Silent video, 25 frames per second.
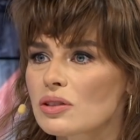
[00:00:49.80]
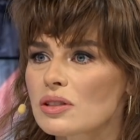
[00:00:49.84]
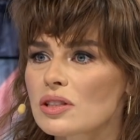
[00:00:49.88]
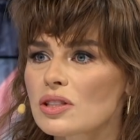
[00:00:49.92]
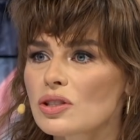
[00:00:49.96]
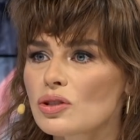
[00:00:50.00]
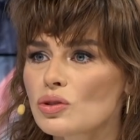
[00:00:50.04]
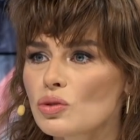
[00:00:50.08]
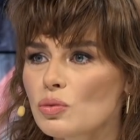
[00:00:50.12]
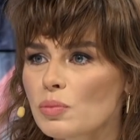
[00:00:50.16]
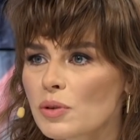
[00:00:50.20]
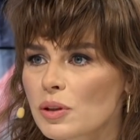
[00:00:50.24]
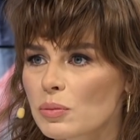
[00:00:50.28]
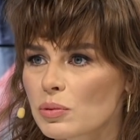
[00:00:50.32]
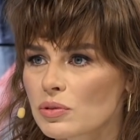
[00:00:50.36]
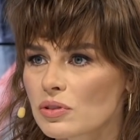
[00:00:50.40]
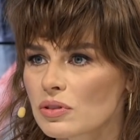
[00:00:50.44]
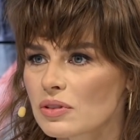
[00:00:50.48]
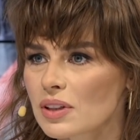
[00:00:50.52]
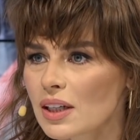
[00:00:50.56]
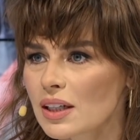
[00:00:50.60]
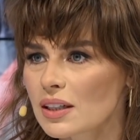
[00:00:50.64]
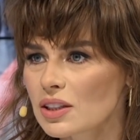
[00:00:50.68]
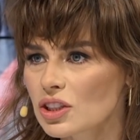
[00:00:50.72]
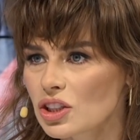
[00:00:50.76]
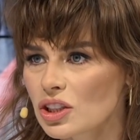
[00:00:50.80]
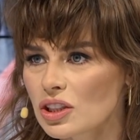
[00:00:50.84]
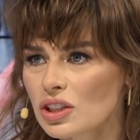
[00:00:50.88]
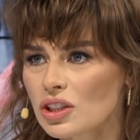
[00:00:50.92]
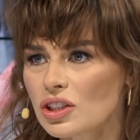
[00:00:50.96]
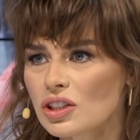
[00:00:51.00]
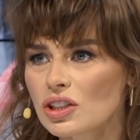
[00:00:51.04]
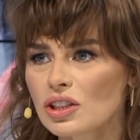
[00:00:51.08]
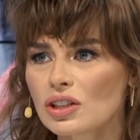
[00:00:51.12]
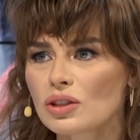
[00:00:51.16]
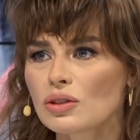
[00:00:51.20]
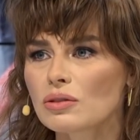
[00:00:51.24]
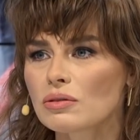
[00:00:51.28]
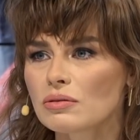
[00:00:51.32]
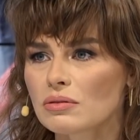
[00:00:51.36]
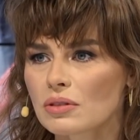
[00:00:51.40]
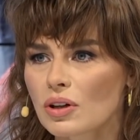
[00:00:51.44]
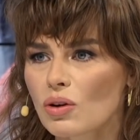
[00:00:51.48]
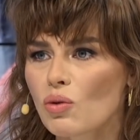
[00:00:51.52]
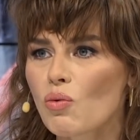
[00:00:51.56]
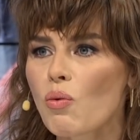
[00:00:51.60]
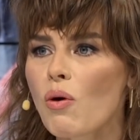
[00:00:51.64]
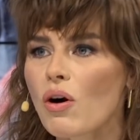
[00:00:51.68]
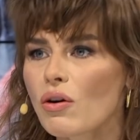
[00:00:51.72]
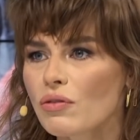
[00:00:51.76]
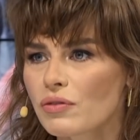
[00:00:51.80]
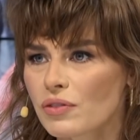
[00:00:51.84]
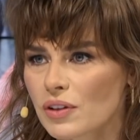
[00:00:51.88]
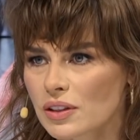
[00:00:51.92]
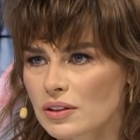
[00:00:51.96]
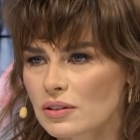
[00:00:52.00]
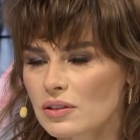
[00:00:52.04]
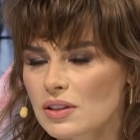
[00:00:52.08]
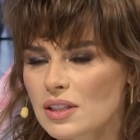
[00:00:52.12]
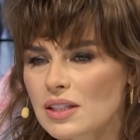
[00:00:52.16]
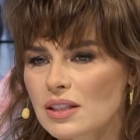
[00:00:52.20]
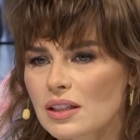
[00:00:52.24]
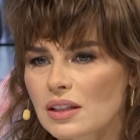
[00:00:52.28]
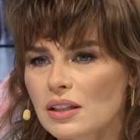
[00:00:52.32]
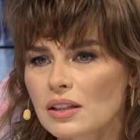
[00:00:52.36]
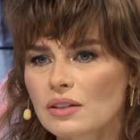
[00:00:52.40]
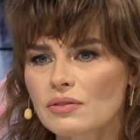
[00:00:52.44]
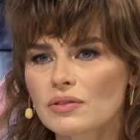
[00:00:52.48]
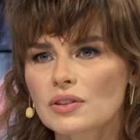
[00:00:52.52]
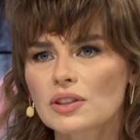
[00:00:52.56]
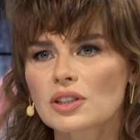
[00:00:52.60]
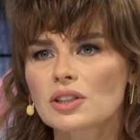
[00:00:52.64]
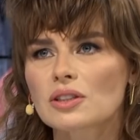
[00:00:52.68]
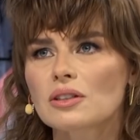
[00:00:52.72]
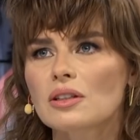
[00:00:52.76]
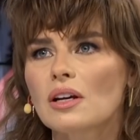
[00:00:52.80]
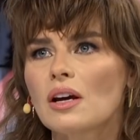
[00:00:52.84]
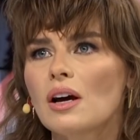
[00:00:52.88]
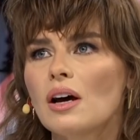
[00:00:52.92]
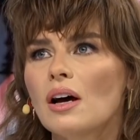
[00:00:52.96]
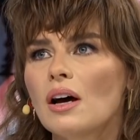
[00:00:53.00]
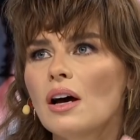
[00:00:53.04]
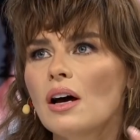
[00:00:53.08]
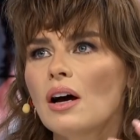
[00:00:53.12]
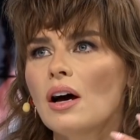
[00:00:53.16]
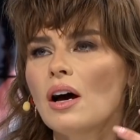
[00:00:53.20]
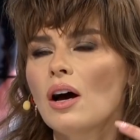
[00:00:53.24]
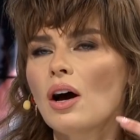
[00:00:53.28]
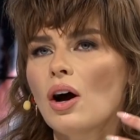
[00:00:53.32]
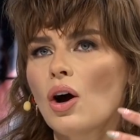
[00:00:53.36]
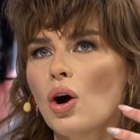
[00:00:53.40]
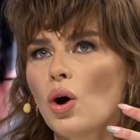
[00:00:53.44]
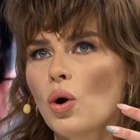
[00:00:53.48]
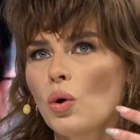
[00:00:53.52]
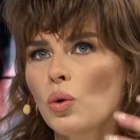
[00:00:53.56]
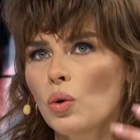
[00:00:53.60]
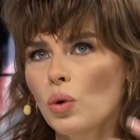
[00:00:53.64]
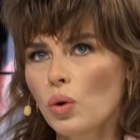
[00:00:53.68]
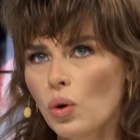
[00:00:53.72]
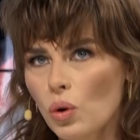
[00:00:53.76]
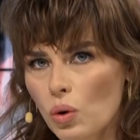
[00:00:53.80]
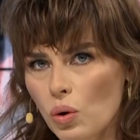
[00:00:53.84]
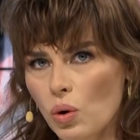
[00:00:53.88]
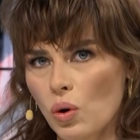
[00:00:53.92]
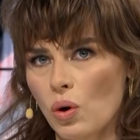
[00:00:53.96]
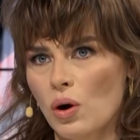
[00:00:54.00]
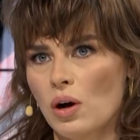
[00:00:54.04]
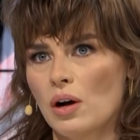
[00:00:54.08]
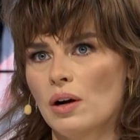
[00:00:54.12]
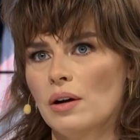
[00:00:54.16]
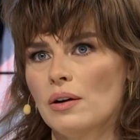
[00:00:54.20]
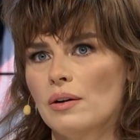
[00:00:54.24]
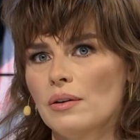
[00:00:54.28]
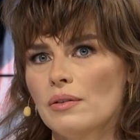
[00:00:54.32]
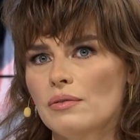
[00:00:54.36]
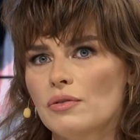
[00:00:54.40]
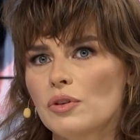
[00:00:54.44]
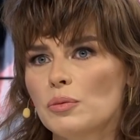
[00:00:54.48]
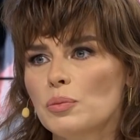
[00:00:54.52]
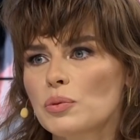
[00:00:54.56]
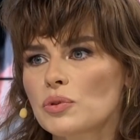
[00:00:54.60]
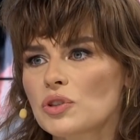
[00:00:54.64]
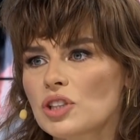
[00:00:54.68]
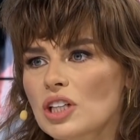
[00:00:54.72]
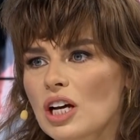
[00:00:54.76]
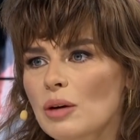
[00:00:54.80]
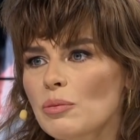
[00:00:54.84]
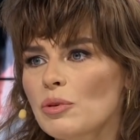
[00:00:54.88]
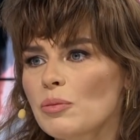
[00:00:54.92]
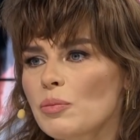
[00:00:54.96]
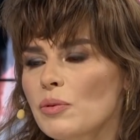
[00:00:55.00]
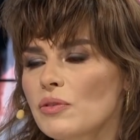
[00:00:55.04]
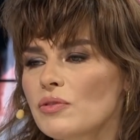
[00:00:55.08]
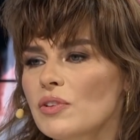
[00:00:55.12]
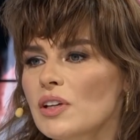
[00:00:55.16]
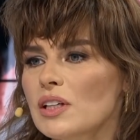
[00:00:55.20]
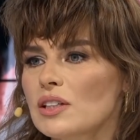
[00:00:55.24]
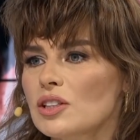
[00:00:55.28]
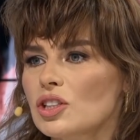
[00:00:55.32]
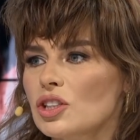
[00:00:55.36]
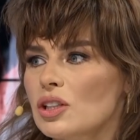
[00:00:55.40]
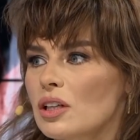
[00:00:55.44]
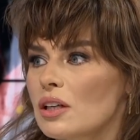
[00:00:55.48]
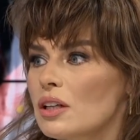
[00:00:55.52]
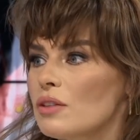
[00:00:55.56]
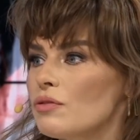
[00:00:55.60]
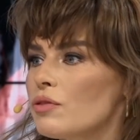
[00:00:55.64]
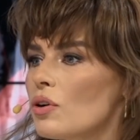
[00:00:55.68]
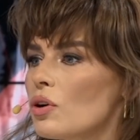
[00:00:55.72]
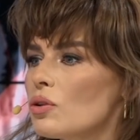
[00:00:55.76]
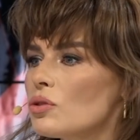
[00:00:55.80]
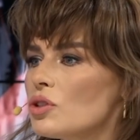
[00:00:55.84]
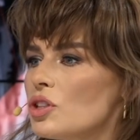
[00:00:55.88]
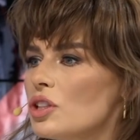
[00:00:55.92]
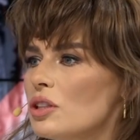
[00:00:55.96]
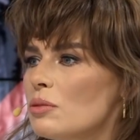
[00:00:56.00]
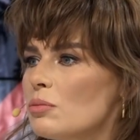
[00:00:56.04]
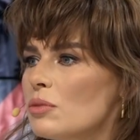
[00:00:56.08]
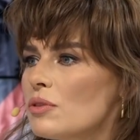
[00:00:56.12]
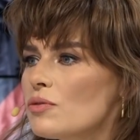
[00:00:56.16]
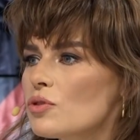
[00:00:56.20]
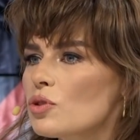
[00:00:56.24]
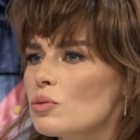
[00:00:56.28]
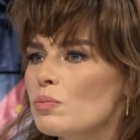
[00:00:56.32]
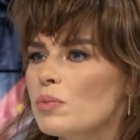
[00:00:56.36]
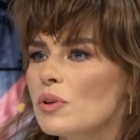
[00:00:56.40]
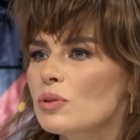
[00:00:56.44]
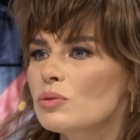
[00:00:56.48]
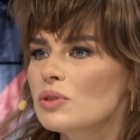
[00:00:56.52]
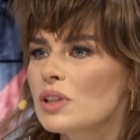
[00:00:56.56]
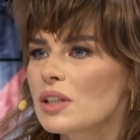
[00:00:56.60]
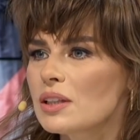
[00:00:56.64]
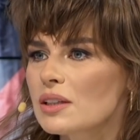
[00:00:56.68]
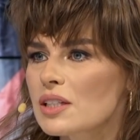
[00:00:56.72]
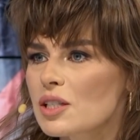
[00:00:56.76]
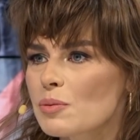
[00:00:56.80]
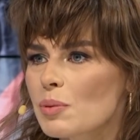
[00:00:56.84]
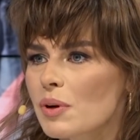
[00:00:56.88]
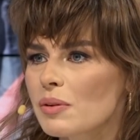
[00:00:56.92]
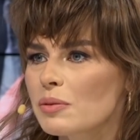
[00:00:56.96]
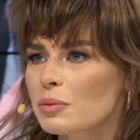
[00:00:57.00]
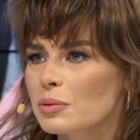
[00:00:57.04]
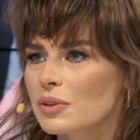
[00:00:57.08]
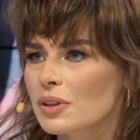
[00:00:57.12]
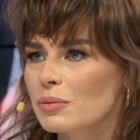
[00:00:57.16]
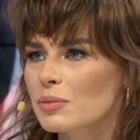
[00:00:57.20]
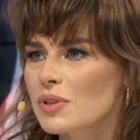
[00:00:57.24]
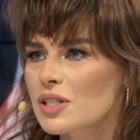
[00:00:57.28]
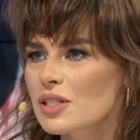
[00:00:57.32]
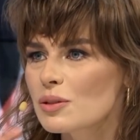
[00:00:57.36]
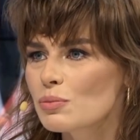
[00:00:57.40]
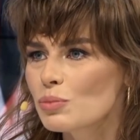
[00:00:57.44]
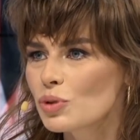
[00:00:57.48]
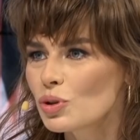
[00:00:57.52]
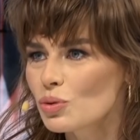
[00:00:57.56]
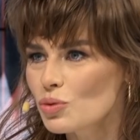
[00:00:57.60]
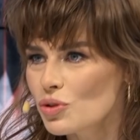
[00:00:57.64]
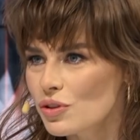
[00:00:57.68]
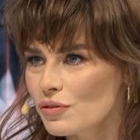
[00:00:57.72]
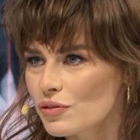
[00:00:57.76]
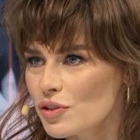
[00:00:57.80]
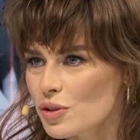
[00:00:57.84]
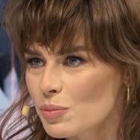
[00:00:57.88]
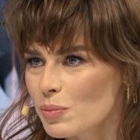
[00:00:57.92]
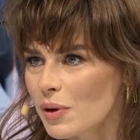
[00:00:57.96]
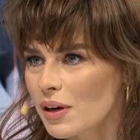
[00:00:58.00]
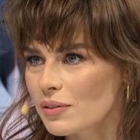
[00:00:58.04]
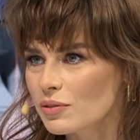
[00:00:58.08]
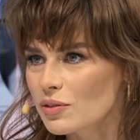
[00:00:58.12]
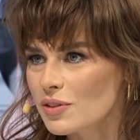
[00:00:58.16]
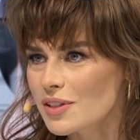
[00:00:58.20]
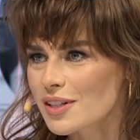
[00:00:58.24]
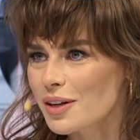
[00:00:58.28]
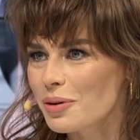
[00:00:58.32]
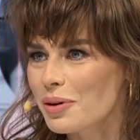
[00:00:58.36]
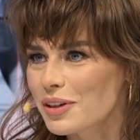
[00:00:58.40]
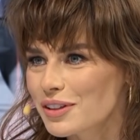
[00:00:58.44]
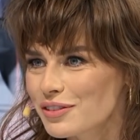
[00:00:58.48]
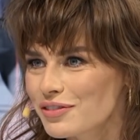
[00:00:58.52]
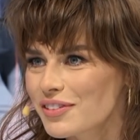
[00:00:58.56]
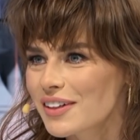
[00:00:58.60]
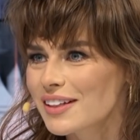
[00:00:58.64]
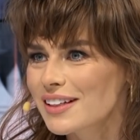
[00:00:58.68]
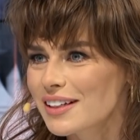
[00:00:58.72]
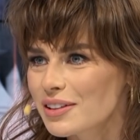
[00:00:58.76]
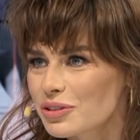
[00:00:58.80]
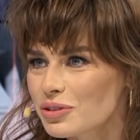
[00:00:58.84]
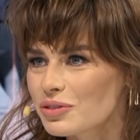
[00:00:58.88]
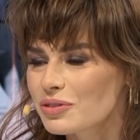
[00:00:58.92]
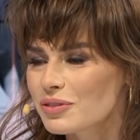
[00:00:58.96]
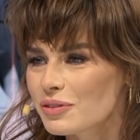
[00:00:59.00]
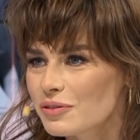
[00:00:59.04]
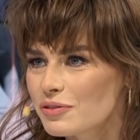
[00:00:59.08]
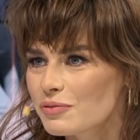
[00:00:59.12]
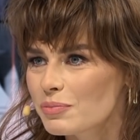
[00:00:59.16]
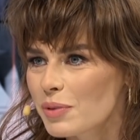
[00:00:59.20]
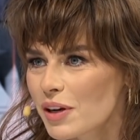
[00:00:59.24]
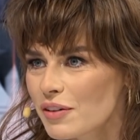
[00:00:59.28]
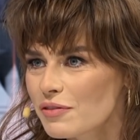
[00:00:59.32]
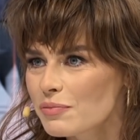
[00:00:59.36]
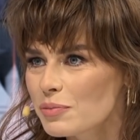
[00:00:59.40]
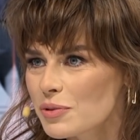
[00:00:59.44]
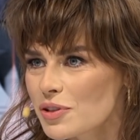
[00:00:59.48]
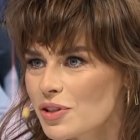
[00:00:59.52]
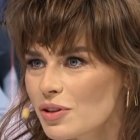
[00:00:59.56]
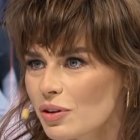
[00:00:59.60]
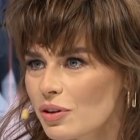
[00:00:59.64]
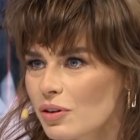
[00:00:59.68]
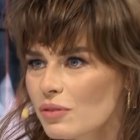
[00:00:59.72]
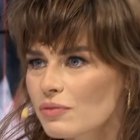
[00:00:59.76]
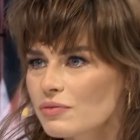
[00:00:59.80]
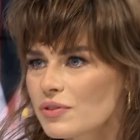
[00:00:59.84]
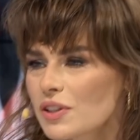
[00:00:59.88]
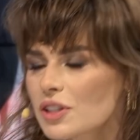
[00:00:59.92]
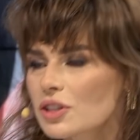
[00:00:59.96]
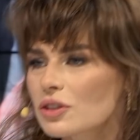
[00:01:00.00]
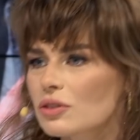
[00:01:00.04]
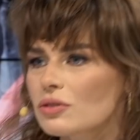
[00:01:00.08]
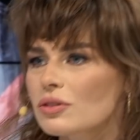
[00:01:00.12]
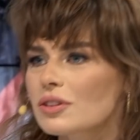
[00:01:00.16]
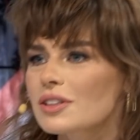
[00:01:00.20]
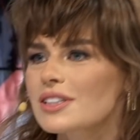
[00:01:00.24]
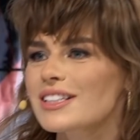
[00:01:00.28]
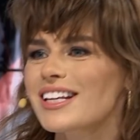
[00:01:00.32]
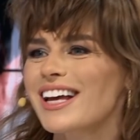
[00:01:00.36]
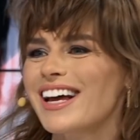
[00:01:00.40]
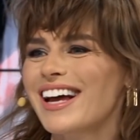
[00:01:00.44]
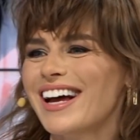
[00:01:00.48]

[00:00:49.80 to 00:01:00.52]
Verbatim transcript: to jest super, bo to tak czyści głowę, to jest takie, wiesz, hu, wypuszczamy powietrze i wchodzimy w zupełnie inne sprawy, bo tam jest mnóstwo spraw do załatwienia, to to wbrew pozorom, Jaki? wiesz, no to jest...